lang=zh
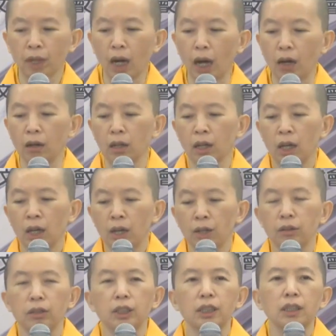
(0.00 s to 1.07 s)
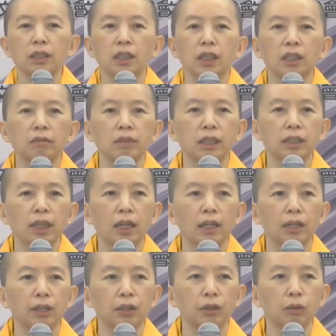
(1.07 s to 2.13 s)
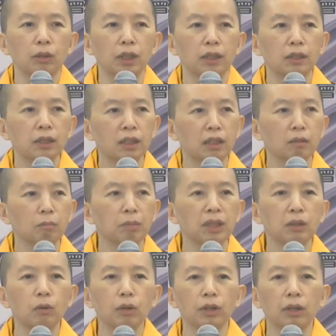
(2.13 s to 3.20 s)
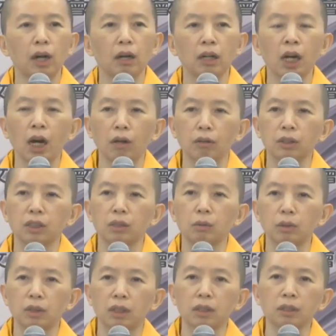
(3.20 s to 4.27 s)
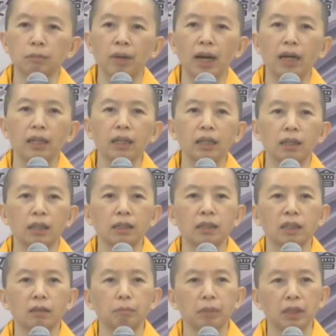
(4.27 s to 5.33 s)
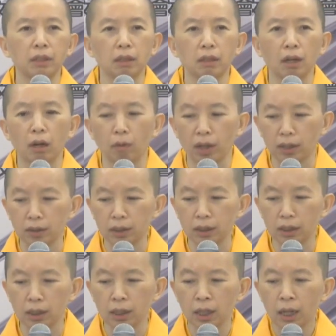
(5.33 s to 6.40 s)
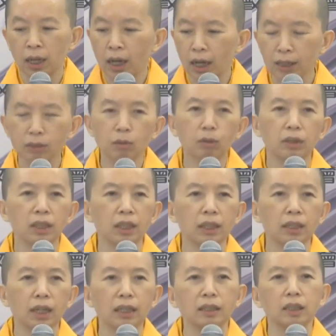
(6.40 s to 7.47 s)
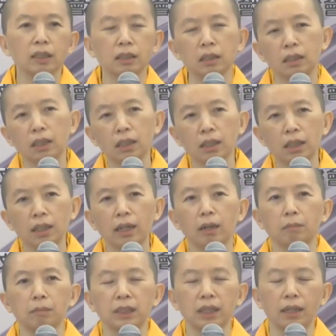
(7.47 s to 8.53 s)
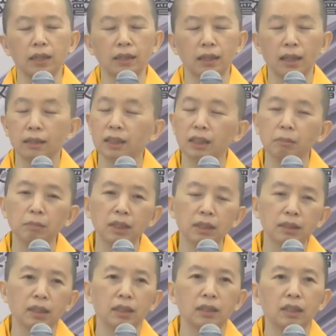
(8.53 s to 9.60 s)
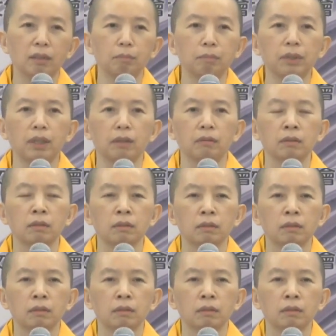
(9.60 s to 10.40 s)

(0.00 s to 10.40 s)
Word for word: 好，有些人因为家里有人生病，或要考试或者什么，他念了一千遍的高王经，他说我念啊，甚至念了两三两千遍三千遍，